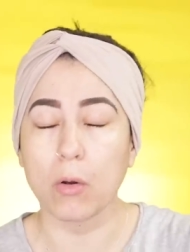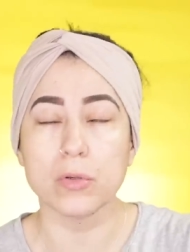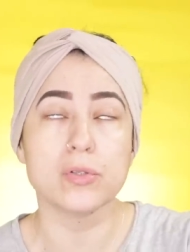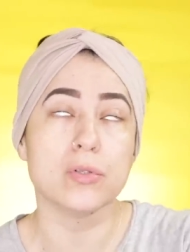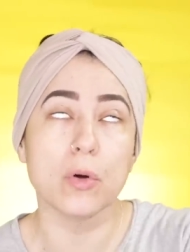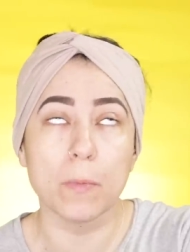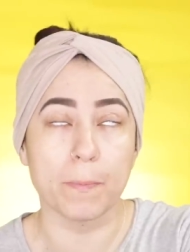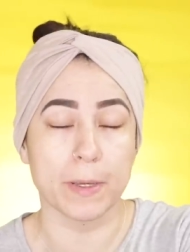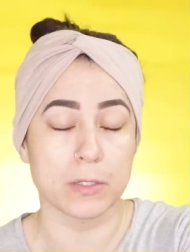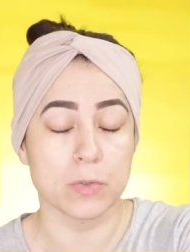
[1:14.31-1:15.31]

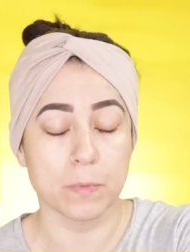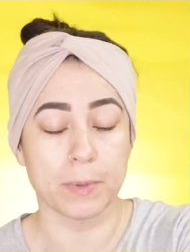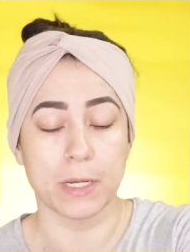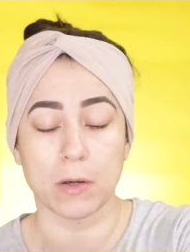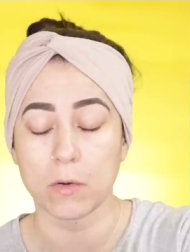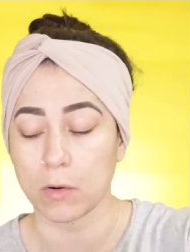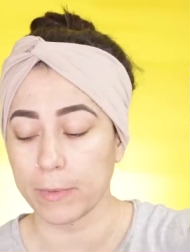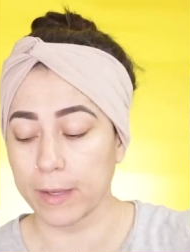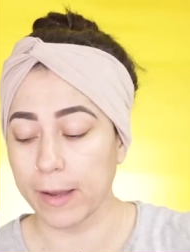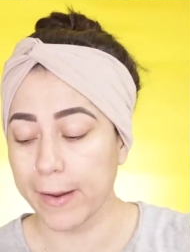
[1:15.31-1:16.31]
súper, súper
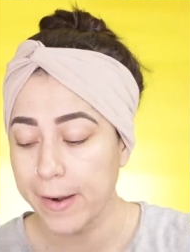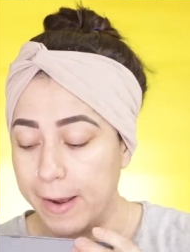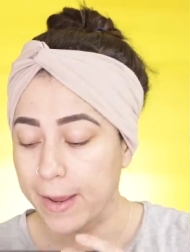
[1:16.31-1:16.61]
económica.